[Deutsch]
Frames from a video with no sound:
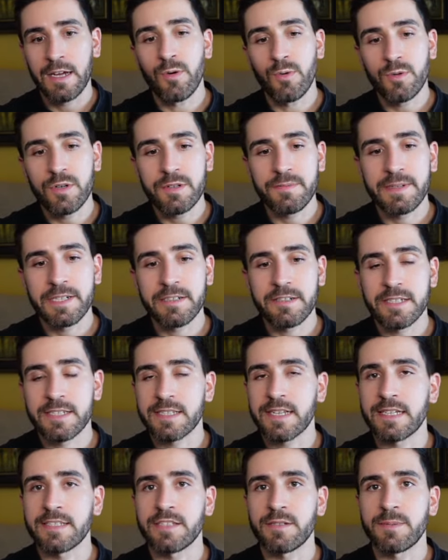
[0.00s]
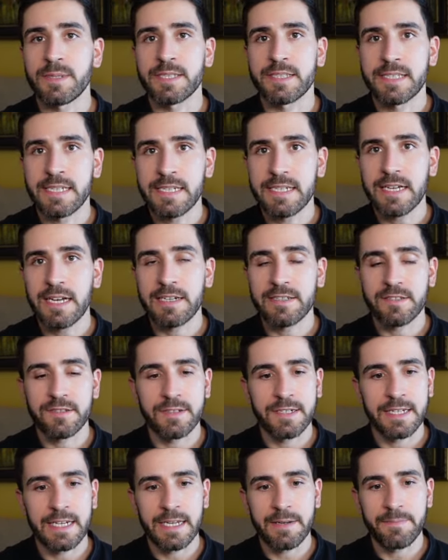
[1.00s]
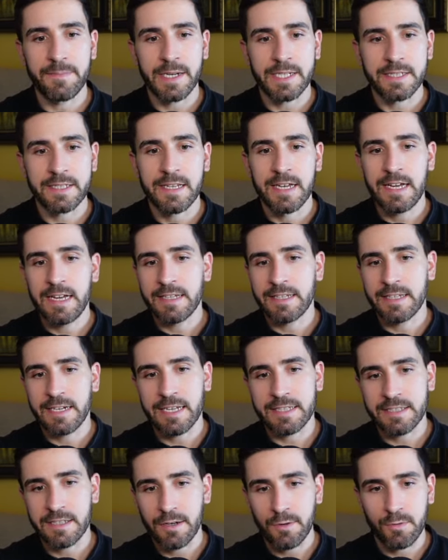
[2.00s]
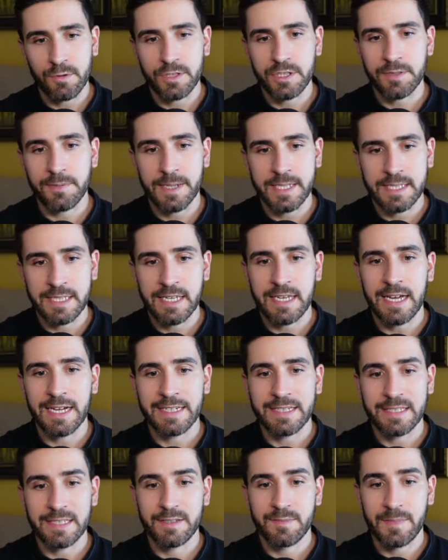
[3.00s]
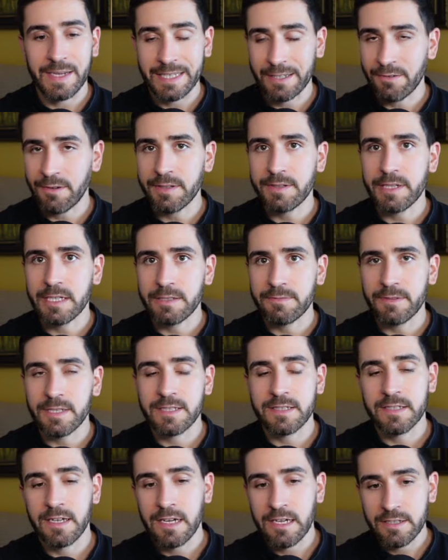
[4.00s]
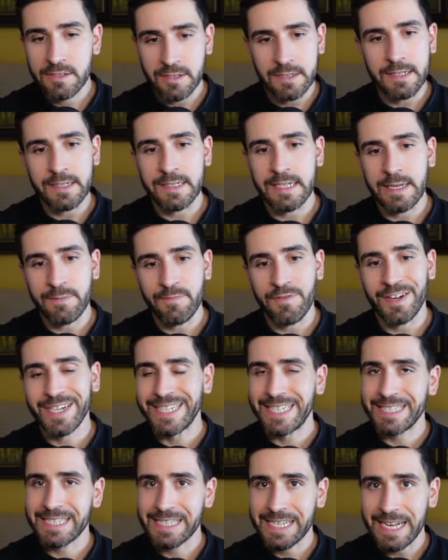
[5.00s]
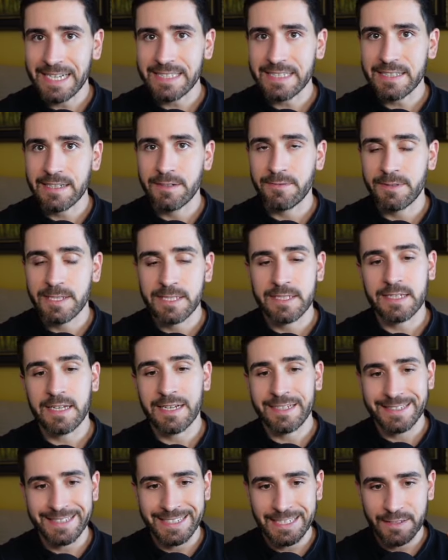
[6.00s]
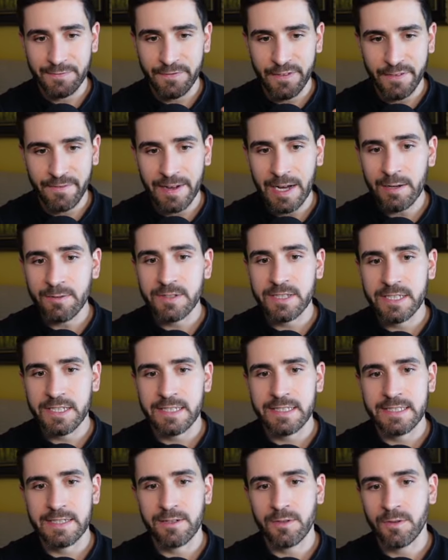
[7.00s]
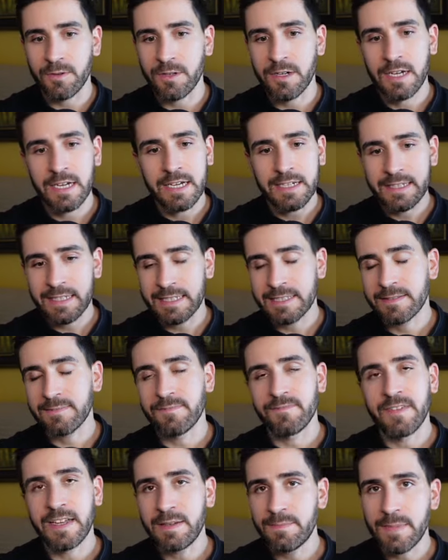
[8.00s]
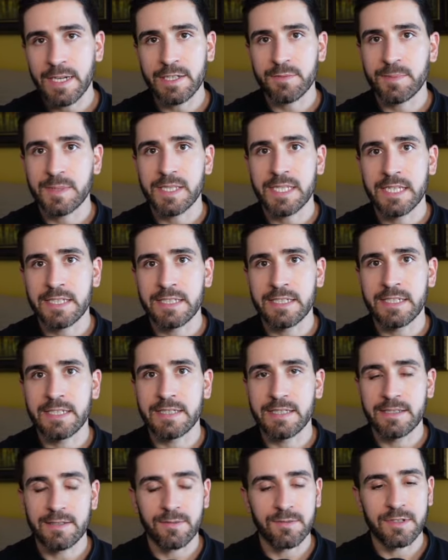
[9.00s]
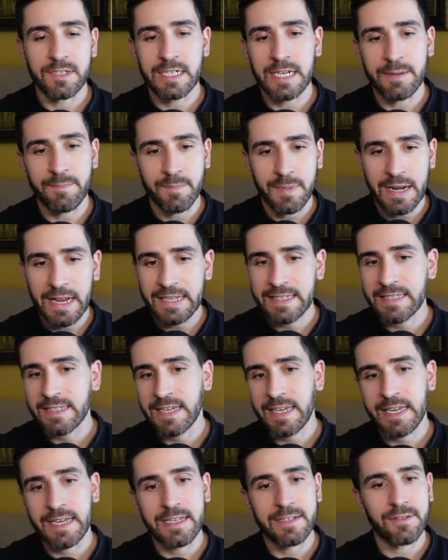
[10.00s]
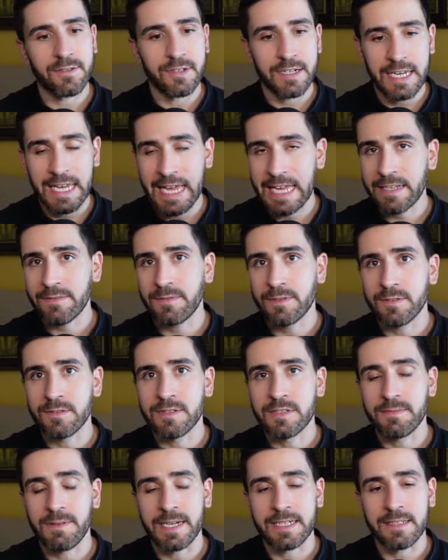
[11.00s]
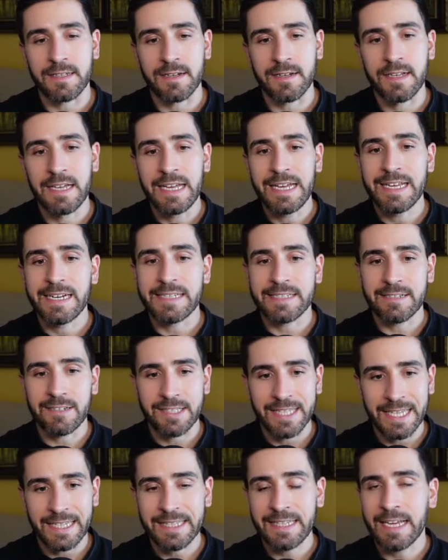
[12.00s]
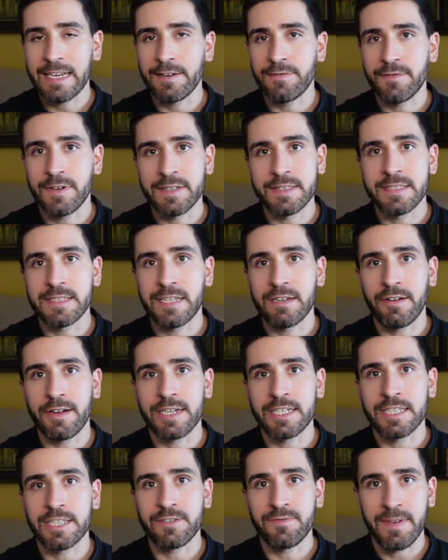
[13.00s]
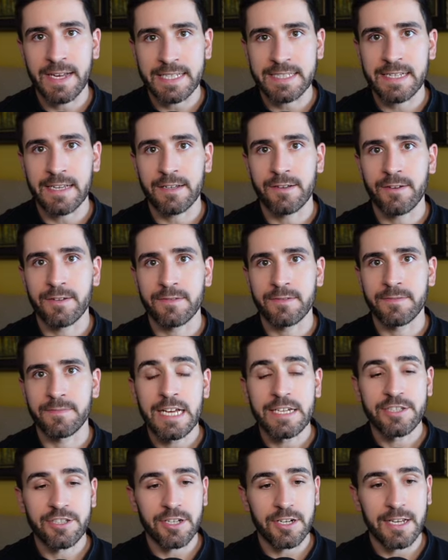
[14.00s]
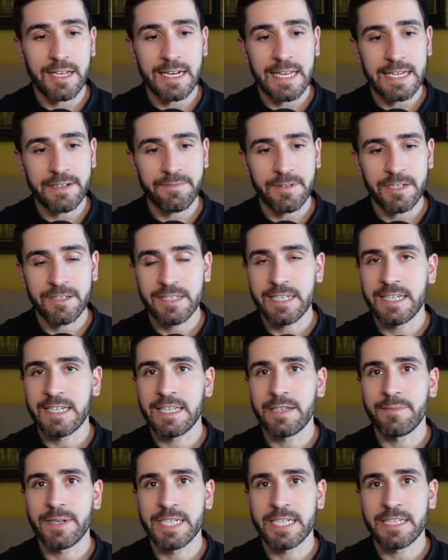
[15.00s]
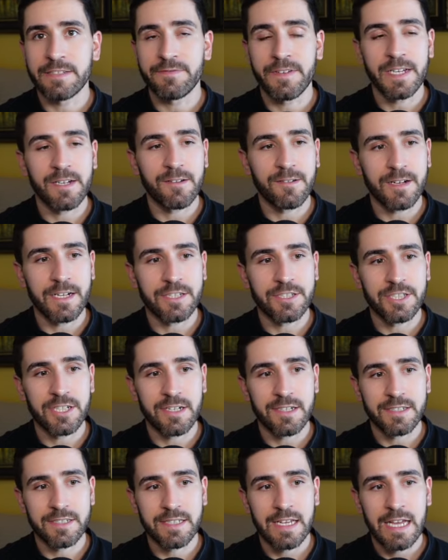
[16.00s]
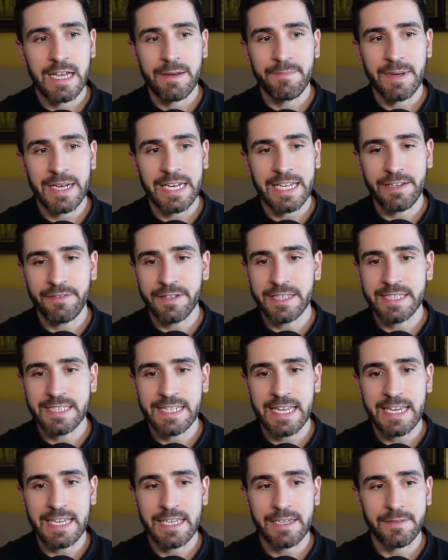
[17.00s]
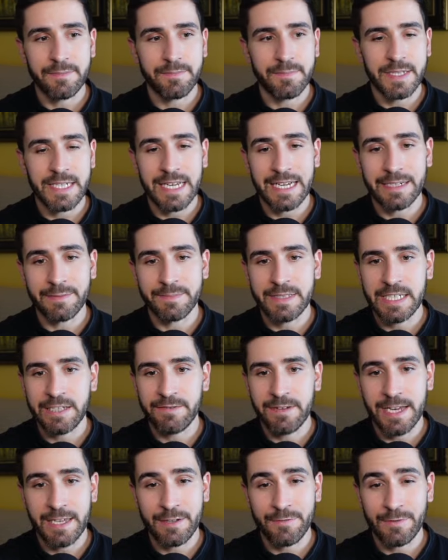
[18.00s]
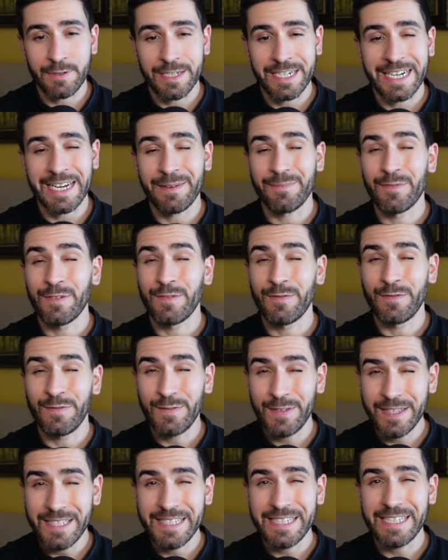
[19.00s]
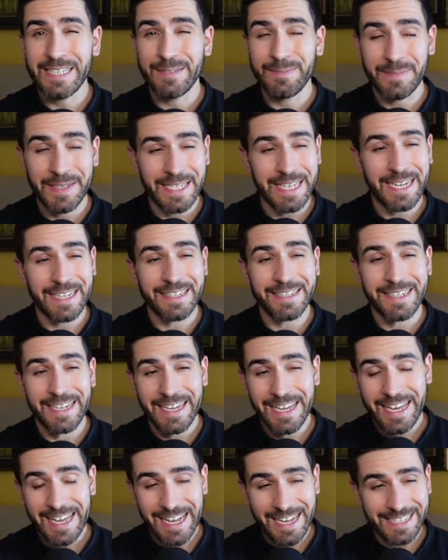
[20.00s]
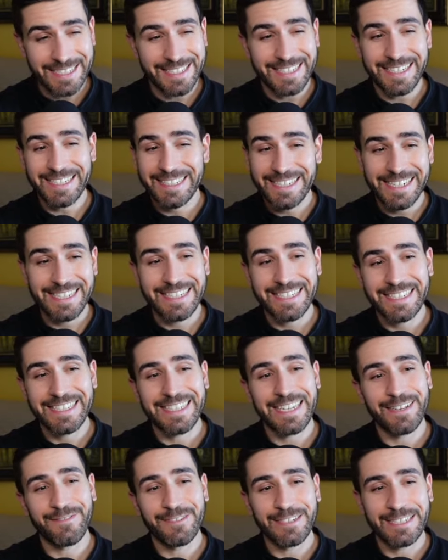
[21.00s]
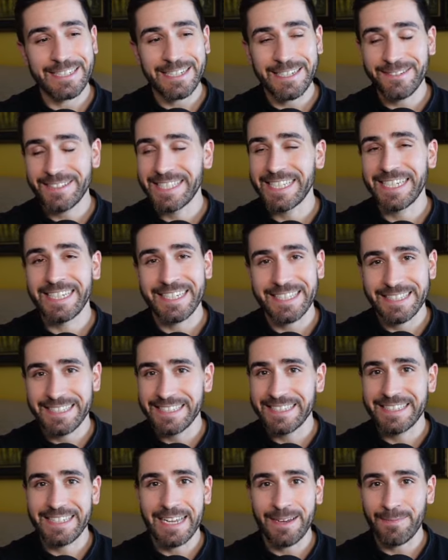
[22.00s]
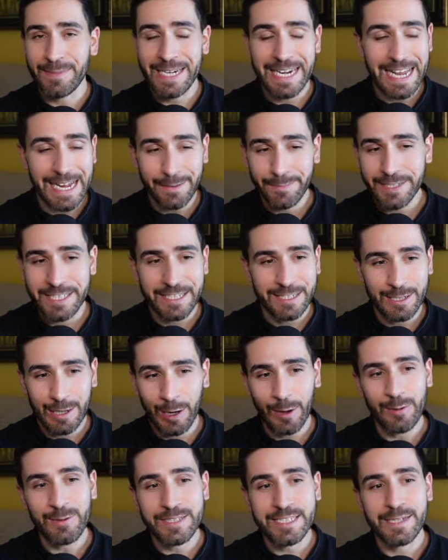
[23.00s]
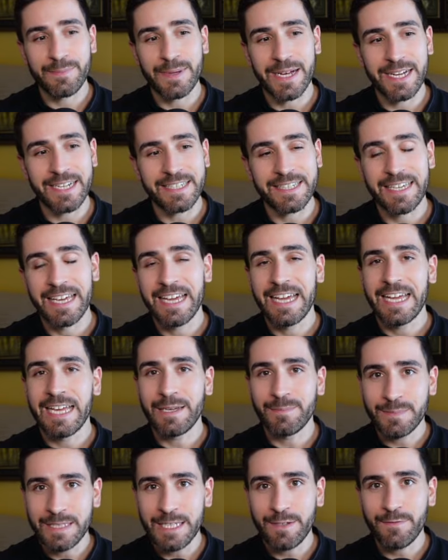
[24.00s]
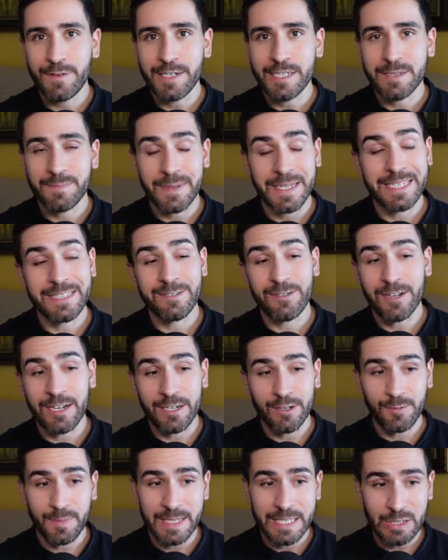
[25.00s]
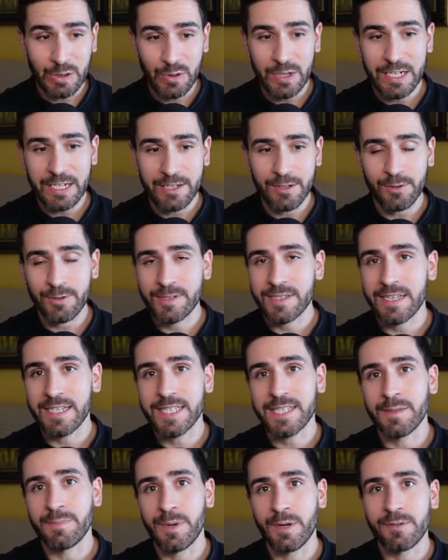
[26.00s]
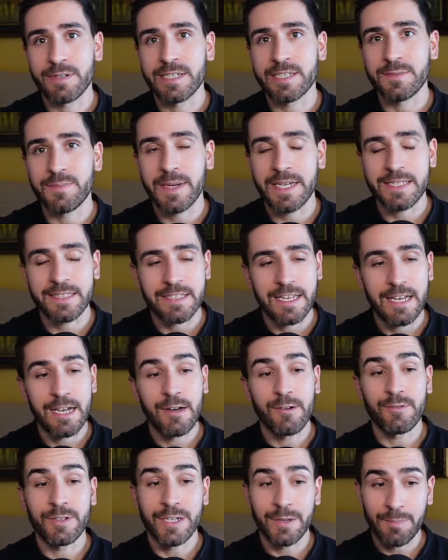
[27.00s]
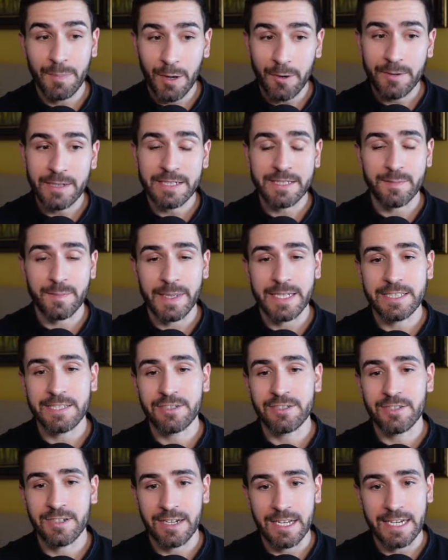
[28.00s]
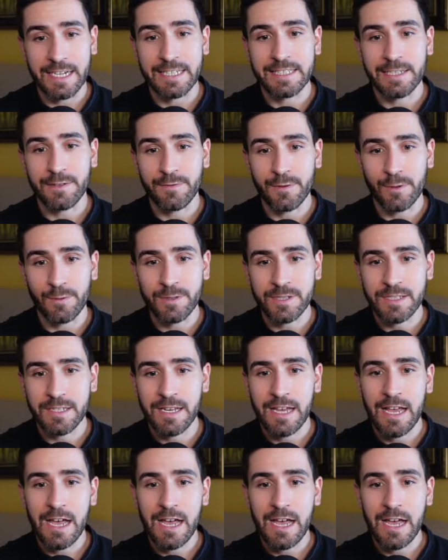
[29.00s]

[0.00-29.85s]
Oder wenn du das Ganze über ein zentrales Unternehmen machst, dann dann hast du logischerweise kein Smart Contract Risk, sondern in dem Fall das Custody Risk, also das Verwahrungsrisiko, dass wenn beispielsweise dieses Unternehmen pleite geht oder gehackt wird und so weiter, dass auch dann deine Funds theoretisch weg sein könnten. Schon allein, wenn du dir hier mal die Entwicklung anschaust, bei Liquid Staking mit einem TVL von knapp 40 Milliarden. Also das lässt sich definitiv sehen. Das ist der mit Abstand größte Bereich im DeFi-Space, sogar nochmal deutlich größer als der Borrowing Space. Und der Borrowing Space ist schon relativ groß.